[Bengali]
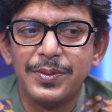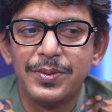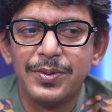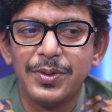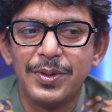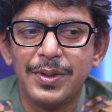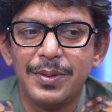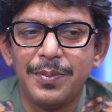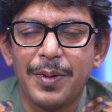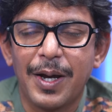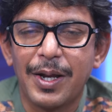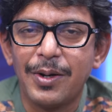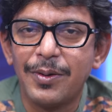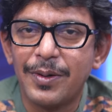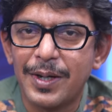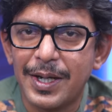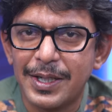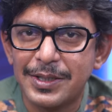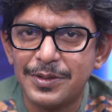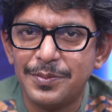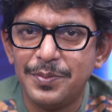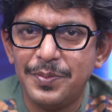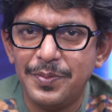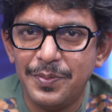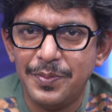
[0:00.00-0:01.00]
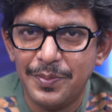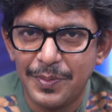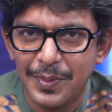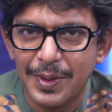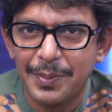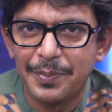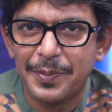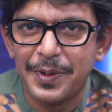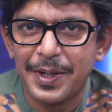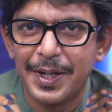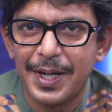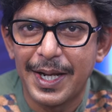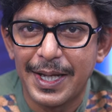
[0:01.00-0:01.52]
যদি ভালো কাজ
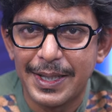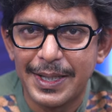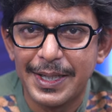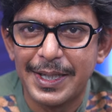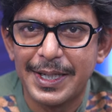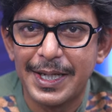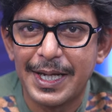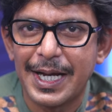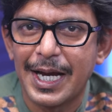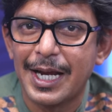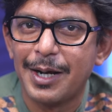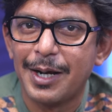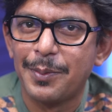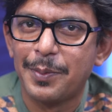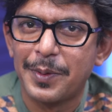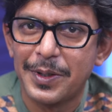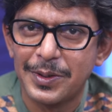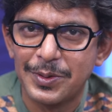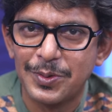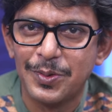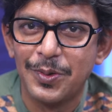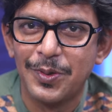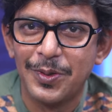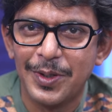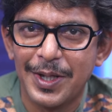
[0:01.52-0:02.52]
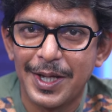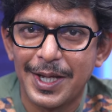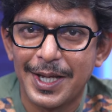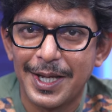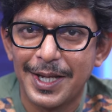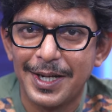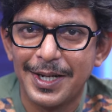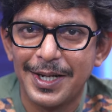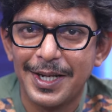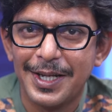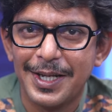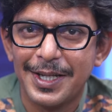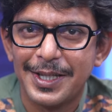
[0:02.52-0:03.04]
আপনারা না দেখে খারাপ কাজগুলো
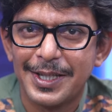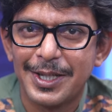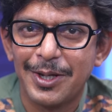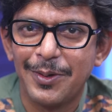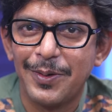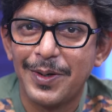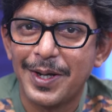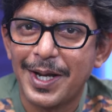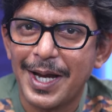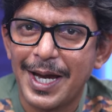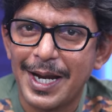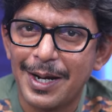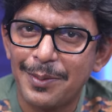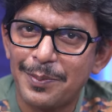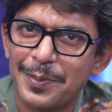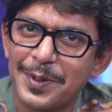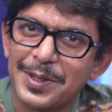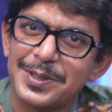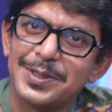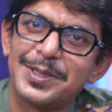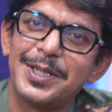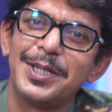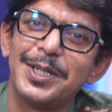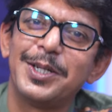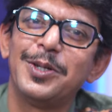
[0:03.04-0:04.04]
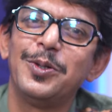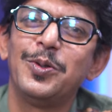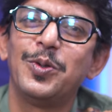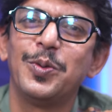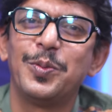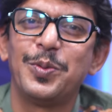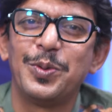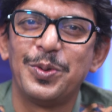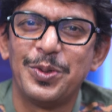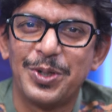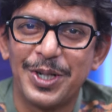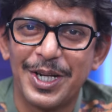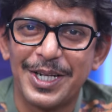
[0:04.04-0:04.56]
দেখেন তাহলে খারাপ কাজটাই কিন্তু
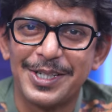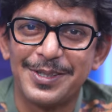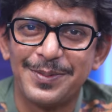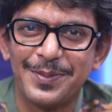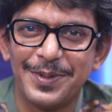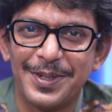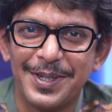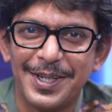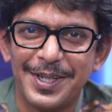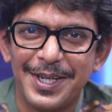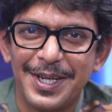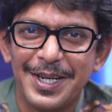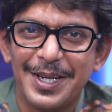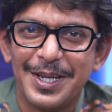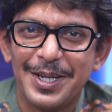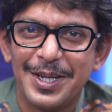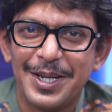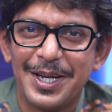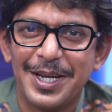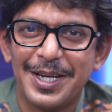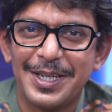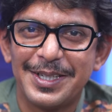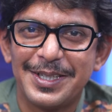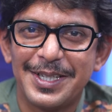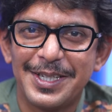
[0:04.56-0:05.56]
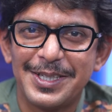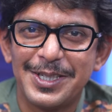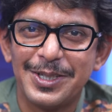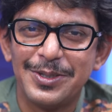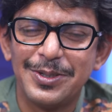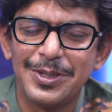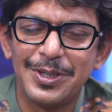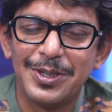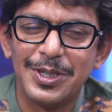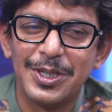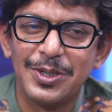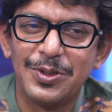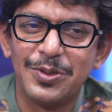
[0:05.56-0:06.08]
উপরে উঠে আসবে তা সেই
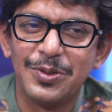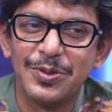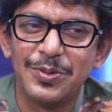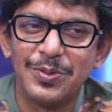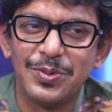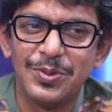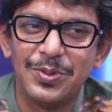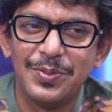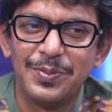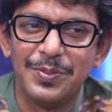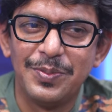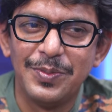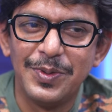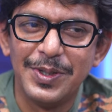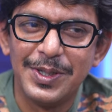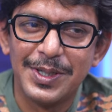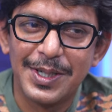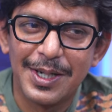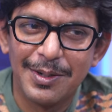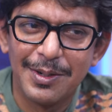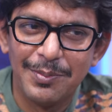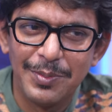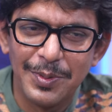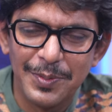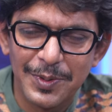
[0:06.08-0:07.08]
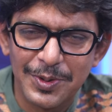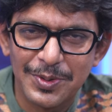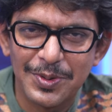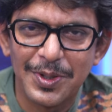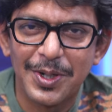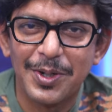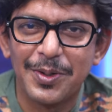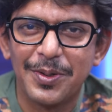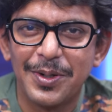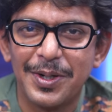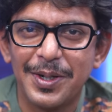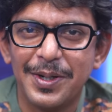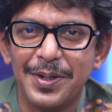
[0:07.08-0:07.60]
জন্য একটু নিজেরা বিবেচনা
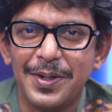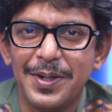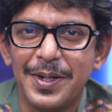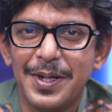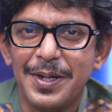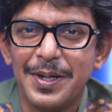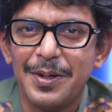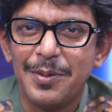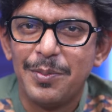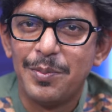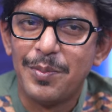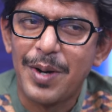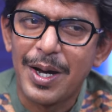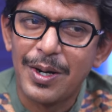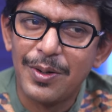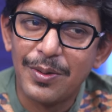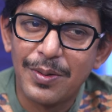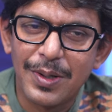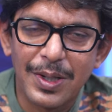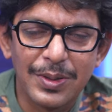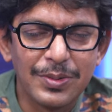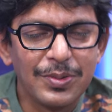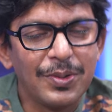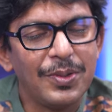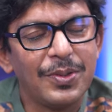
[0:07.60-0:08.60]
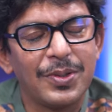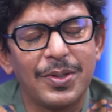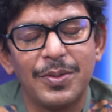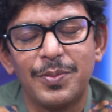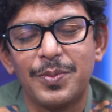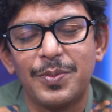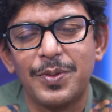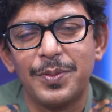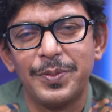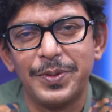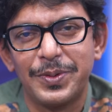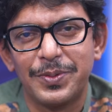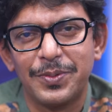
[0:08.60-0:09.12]
করে ভালো কাজগুলোকে
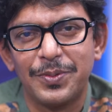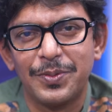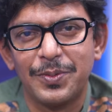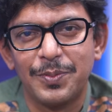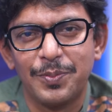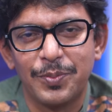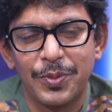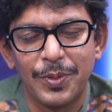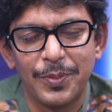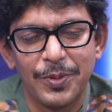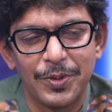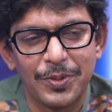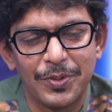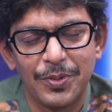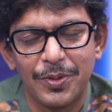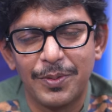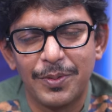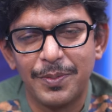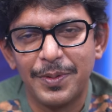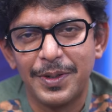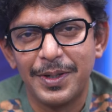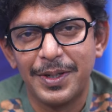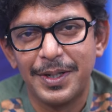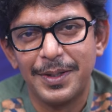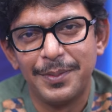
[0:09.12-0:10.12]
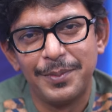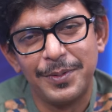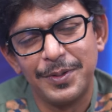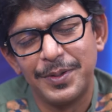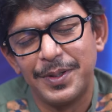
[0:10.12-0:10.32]
প্রমোট প্রমোট করবেন এবং